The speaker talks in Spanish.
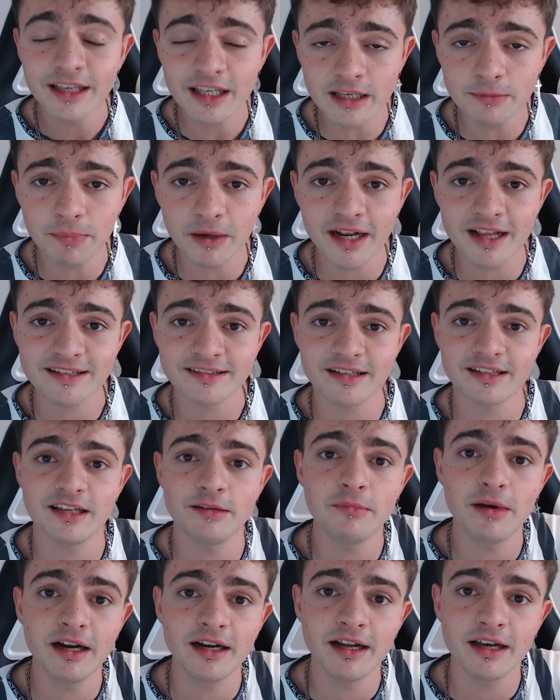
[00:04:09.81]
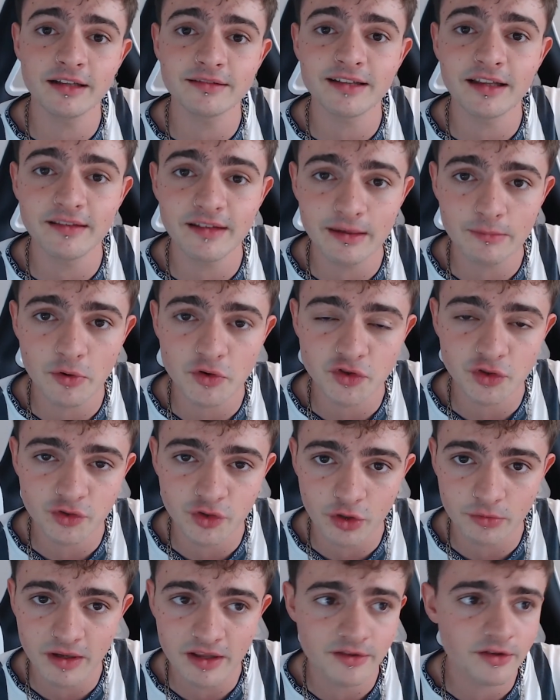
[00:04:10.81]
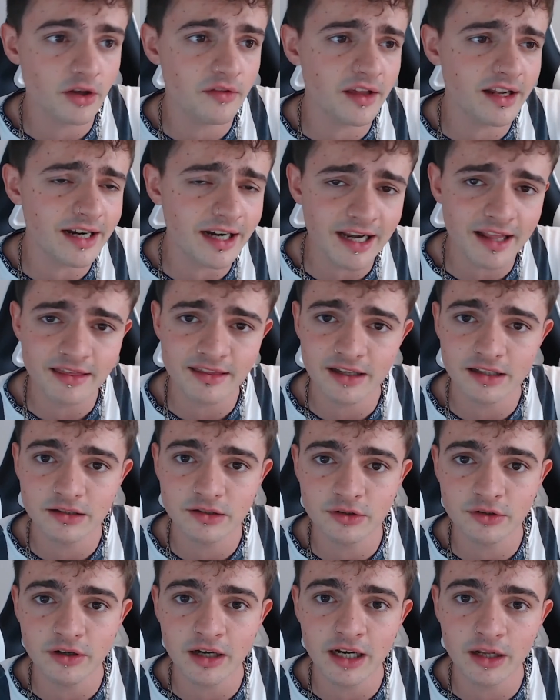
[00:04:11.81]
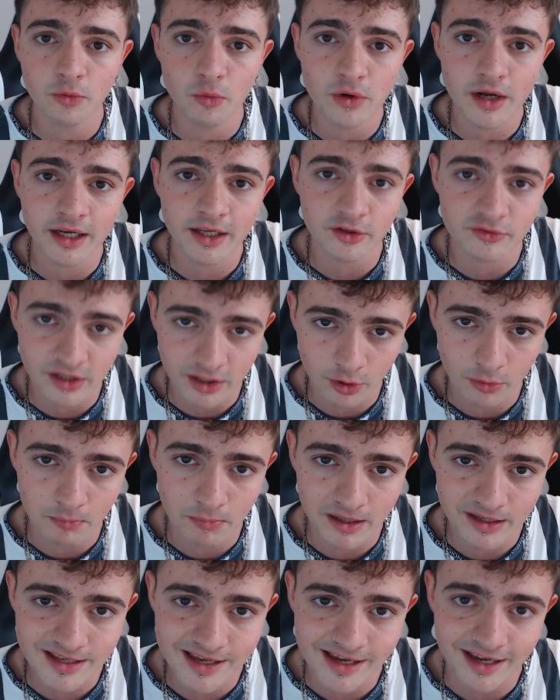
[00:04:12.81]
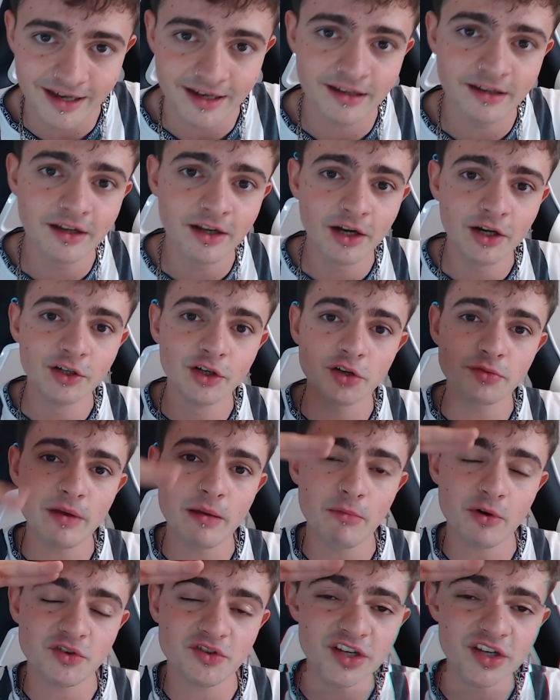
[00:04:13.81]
y para esta semana tendremos otro vídeo de analizando alguna que otra compañía. Nos vemos